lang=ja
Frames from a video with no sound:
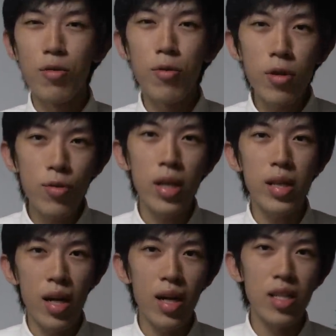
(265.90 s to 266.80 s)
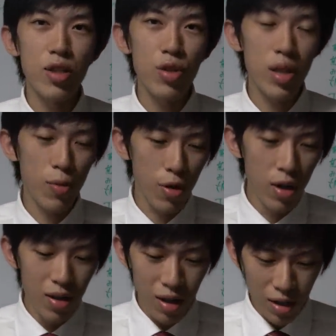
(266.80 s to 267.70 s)
こういうことやったら視聴者も
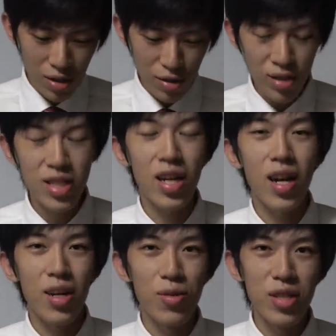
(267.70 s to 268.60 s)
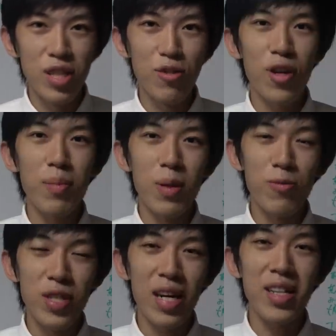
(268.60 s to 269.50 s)
なんかスーツさんがあの一生懸命
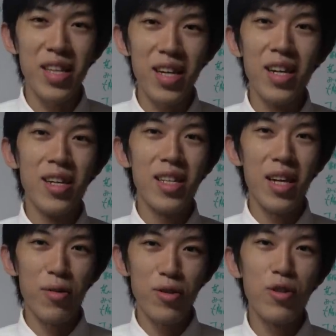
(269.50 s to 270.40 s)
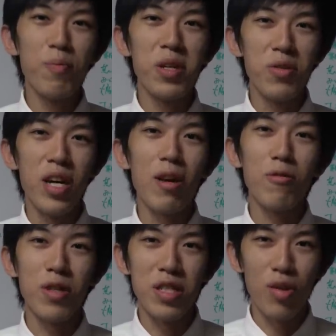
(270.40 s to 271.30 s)
ふざけてテレフォンショッピングをやろ
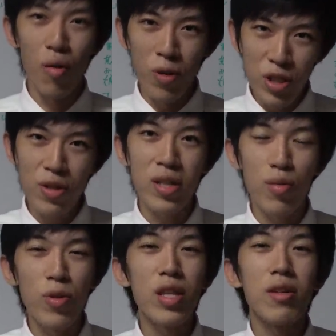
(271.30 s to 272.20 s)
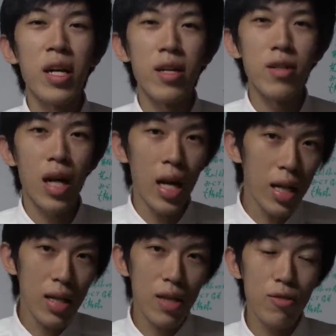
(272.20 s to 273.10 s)
うとしてる面白いって思ってくれるか
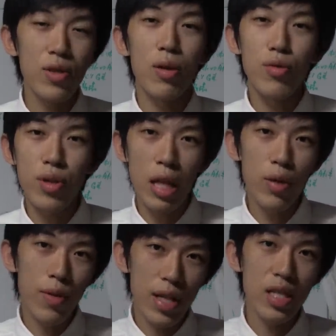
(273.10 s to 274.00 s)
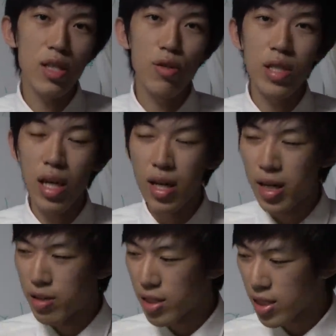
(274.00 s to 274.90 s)
なっていうふうなことを例えば私一つ考
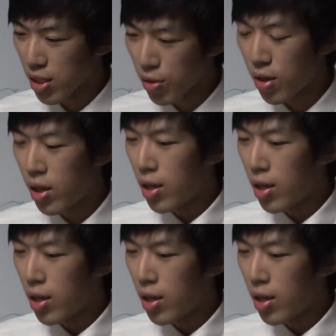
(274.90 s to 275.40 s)
えるんですけど